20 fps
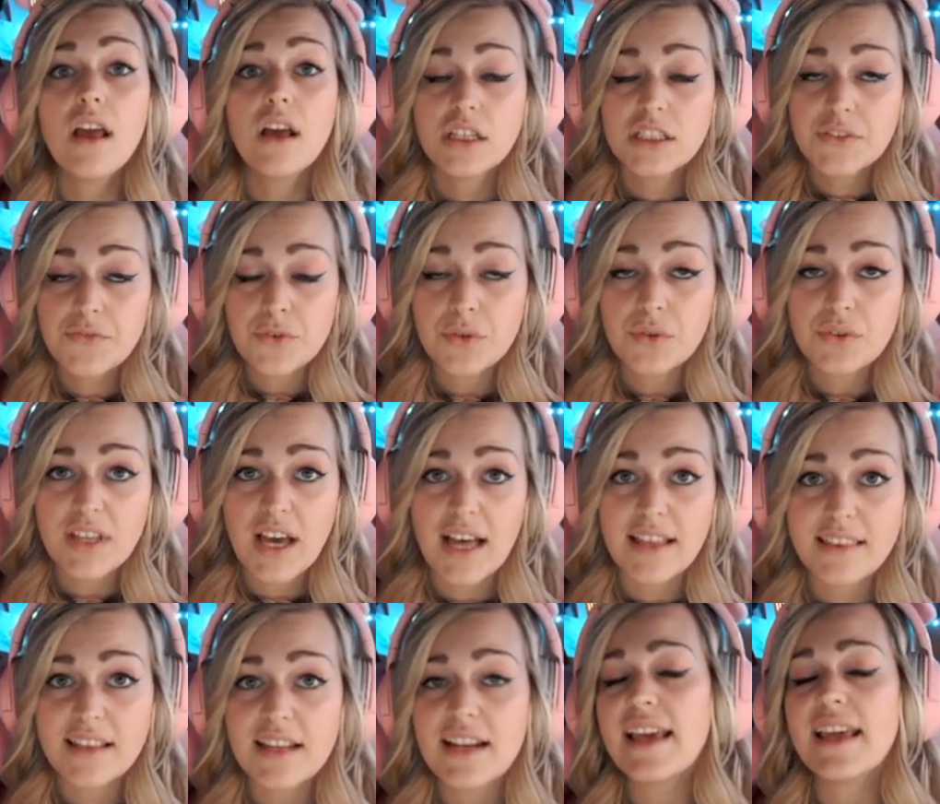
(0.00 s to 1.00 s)

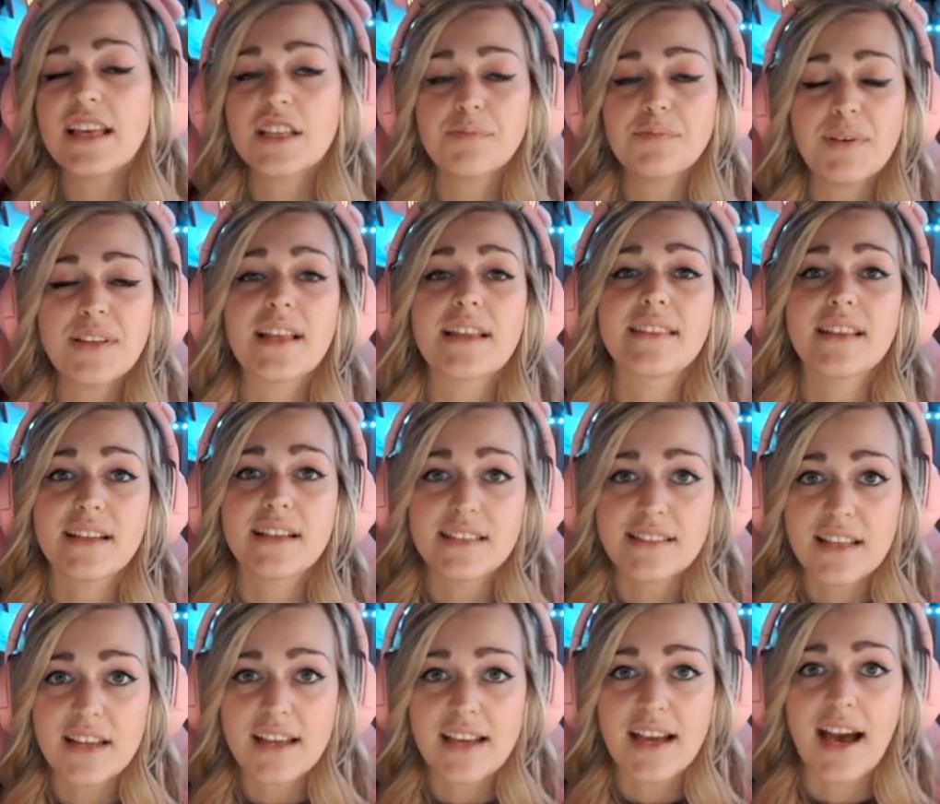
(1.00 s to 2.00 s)
sfruttatele e aspettate che
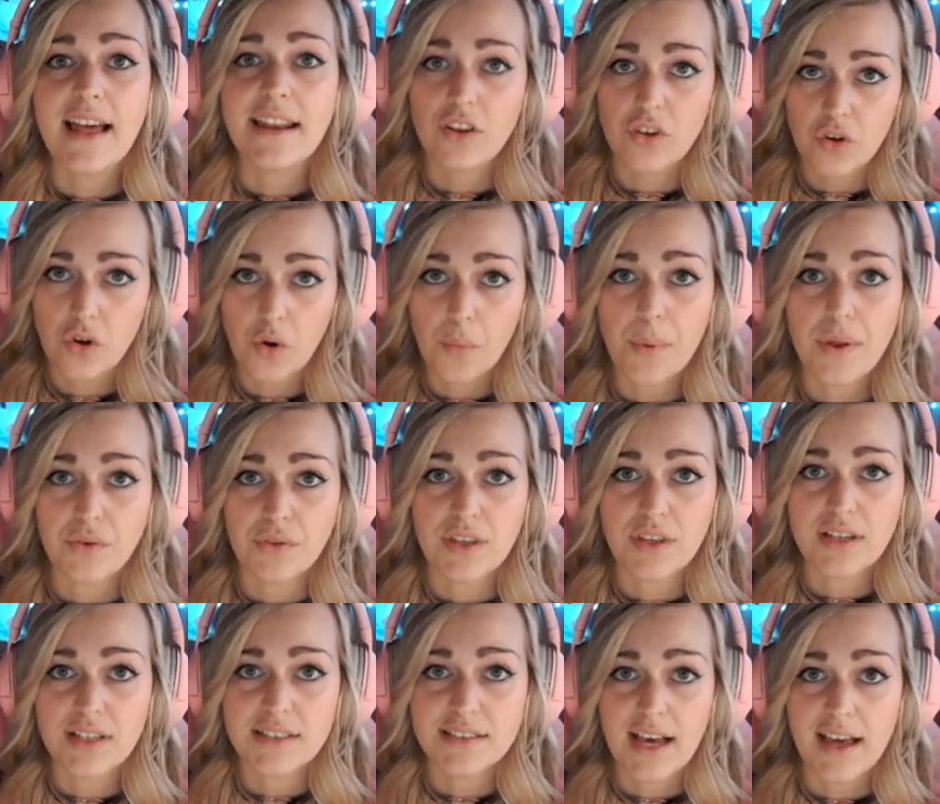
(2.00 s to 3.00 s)
si ricarichino per
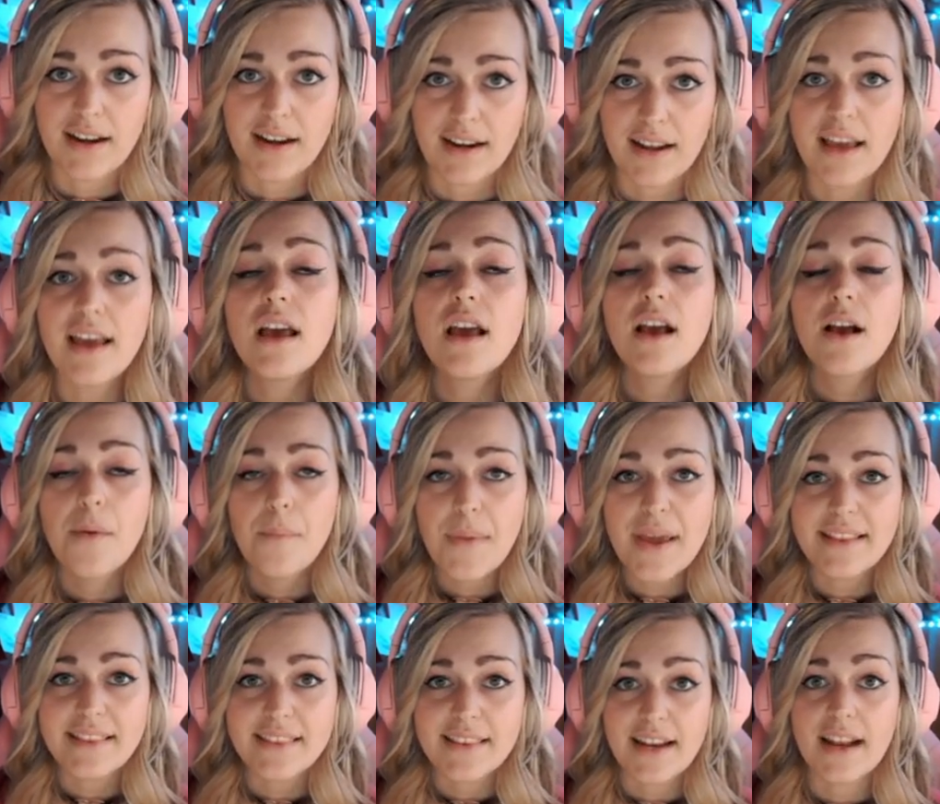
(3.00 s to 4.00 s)
utilizzarle,
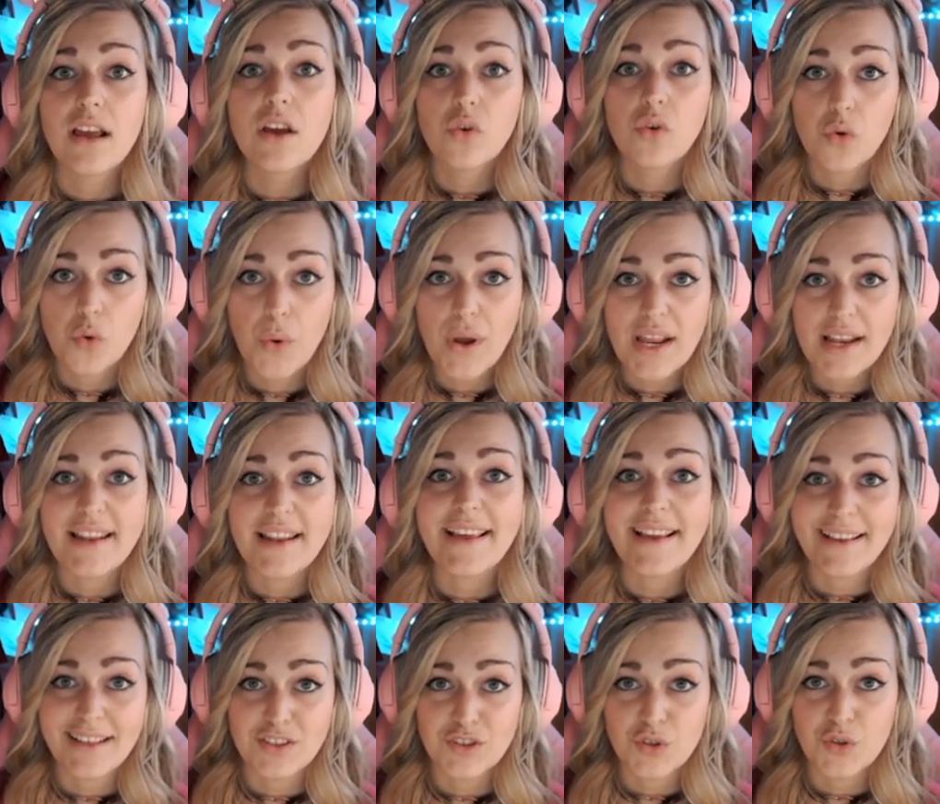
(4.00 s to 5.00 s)
mentre quelle
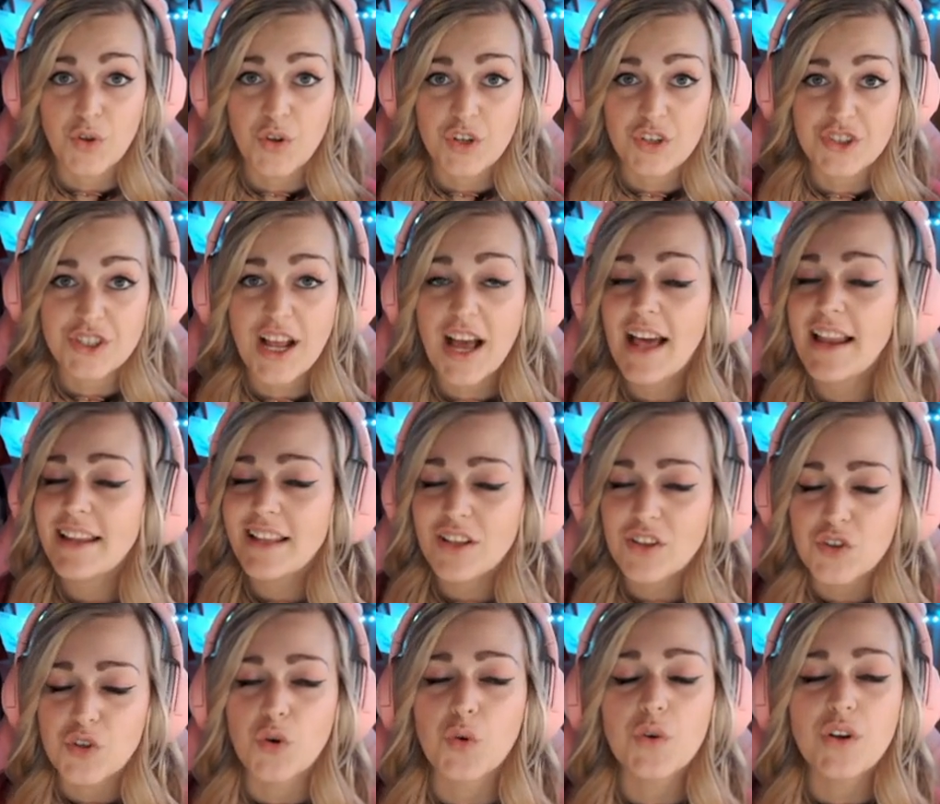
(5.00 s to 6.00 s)
che sono originali
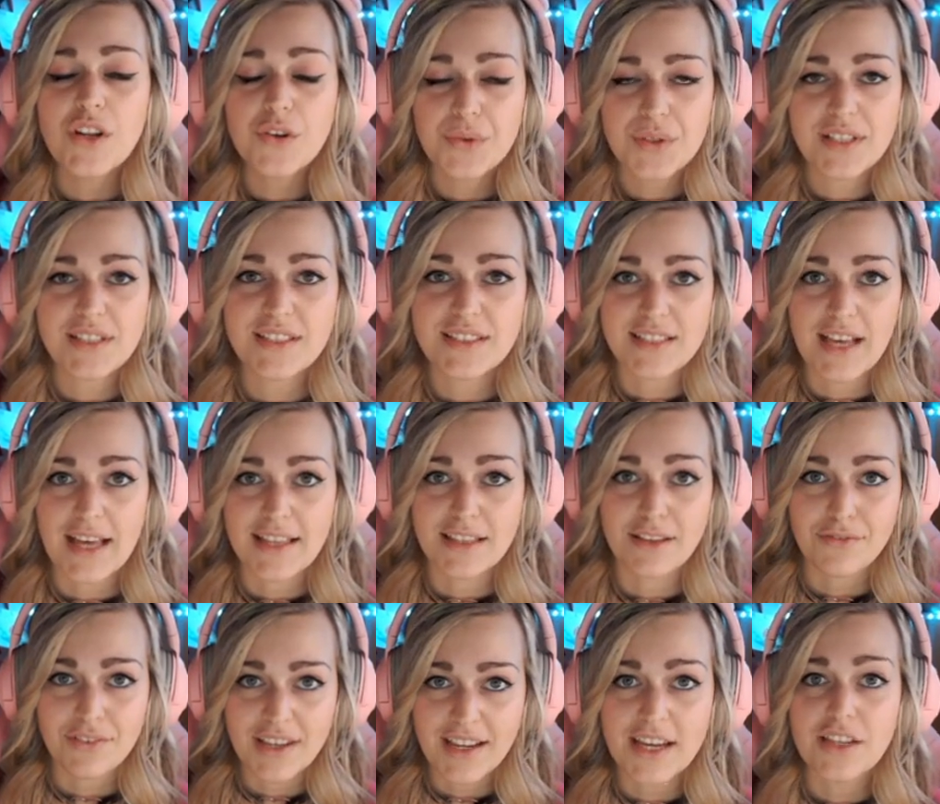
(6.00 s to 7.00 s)
non le utilizzate
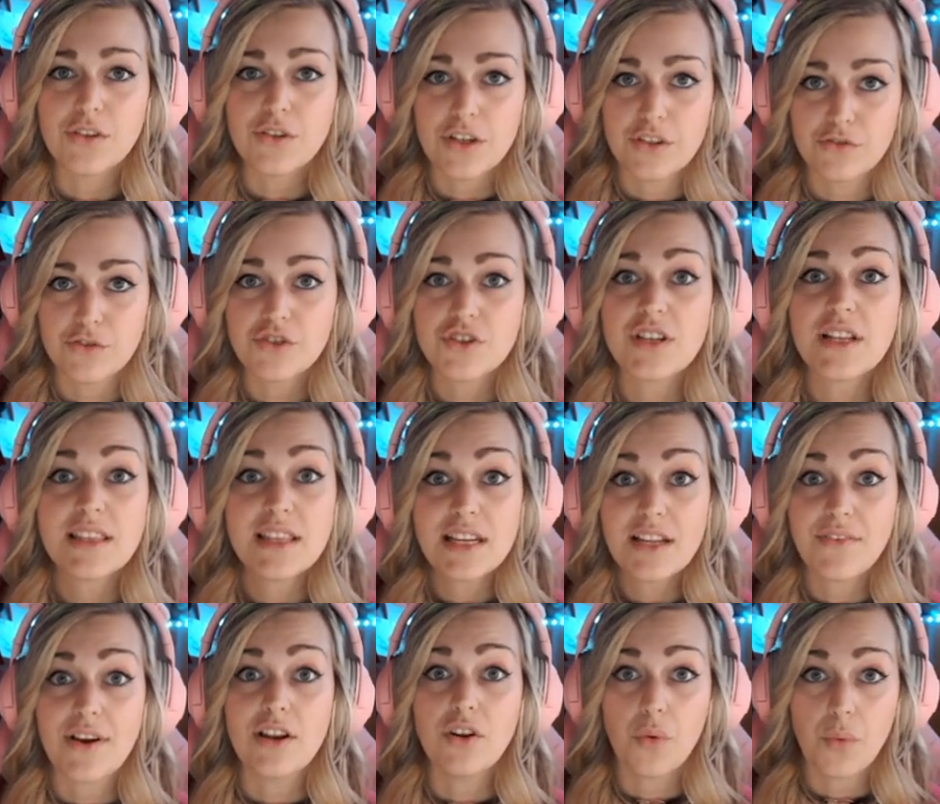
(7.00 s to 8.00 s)
finché non raggiungerete il
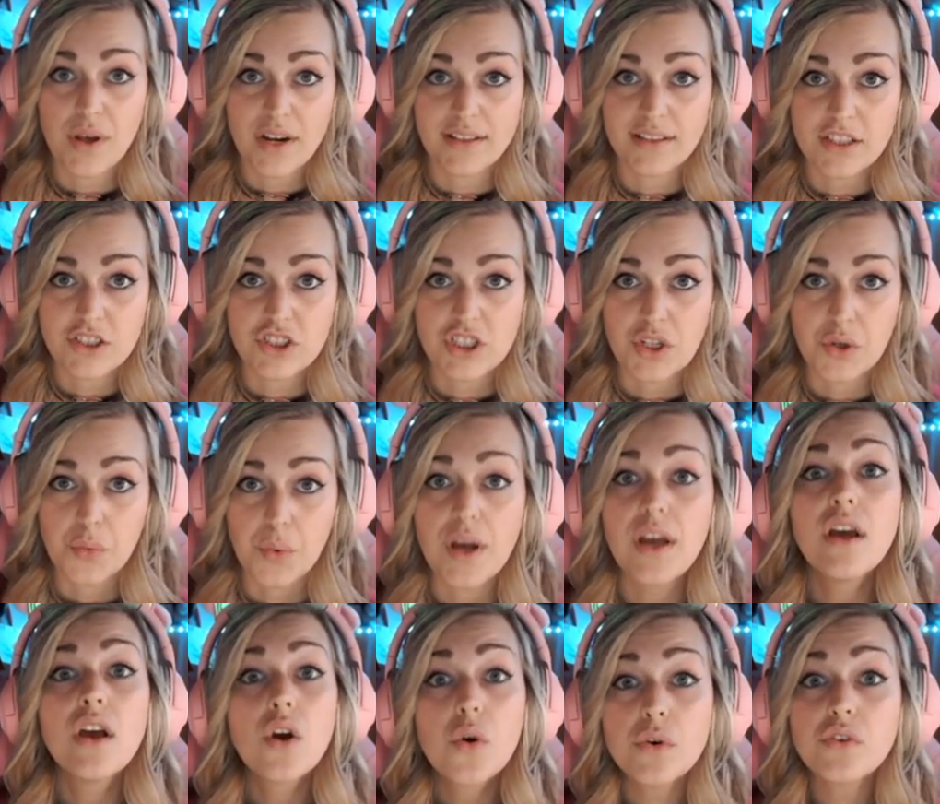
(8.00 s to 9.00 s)
livello
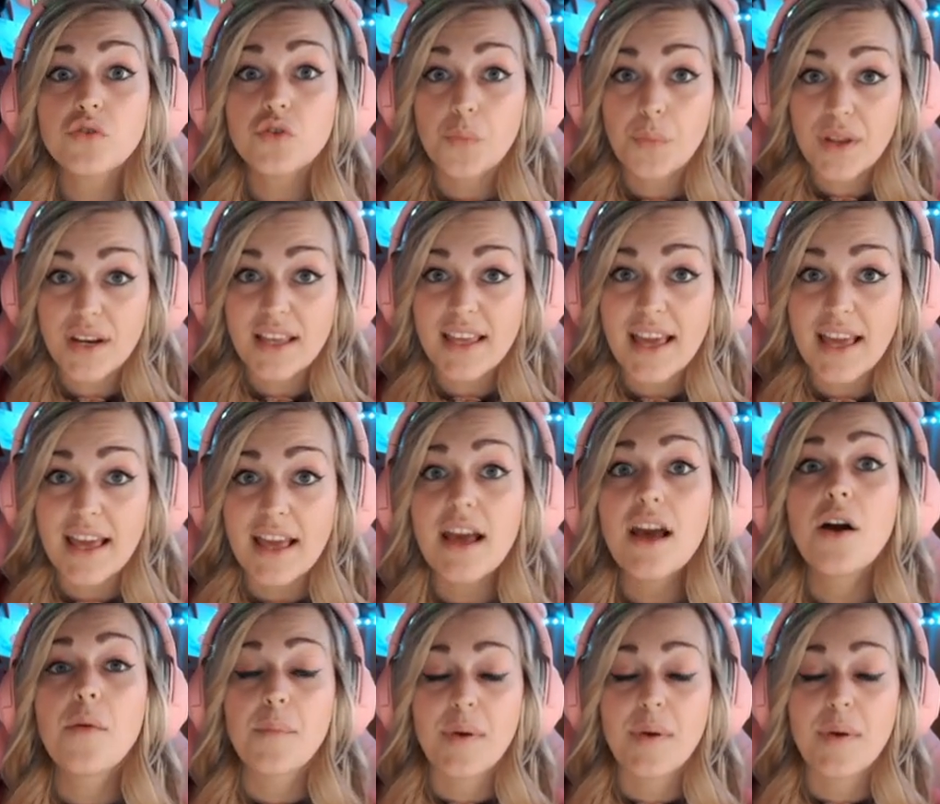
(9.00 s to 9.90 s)
45. Questo perché?